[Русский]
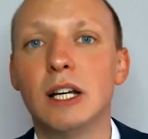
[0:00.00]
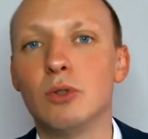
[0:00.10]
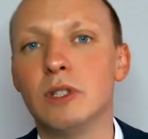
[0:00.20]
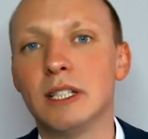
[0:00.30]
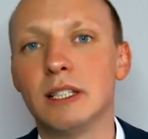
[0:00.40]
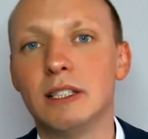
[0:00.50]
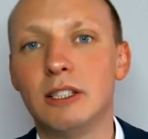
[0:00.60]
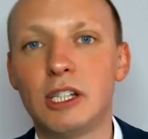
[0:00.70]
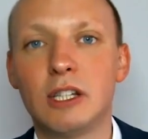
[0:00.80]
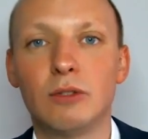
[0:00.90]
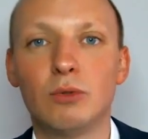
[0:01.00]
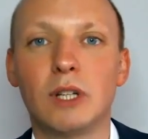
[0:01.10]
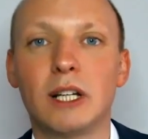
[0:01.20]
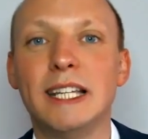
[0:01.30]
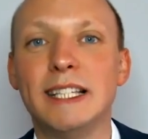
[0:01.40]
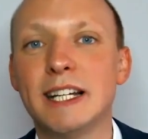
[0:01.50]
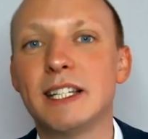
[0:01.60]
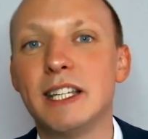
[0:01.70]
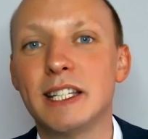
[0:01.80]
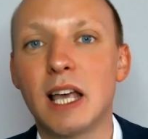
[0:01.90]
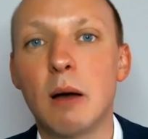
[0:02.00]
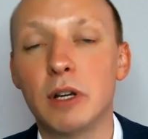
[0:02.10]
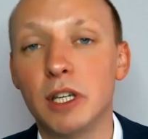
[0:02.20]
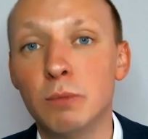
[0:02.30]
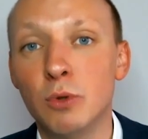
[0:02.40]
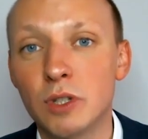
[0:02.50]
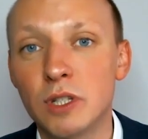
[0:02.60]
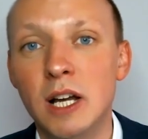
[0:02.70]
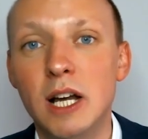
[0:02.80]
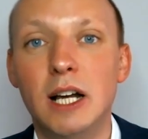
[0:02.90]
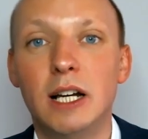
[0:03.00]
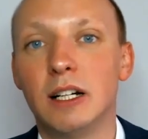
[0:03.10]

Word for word: Да, то есть это действительно ну, такие техники самогипноза.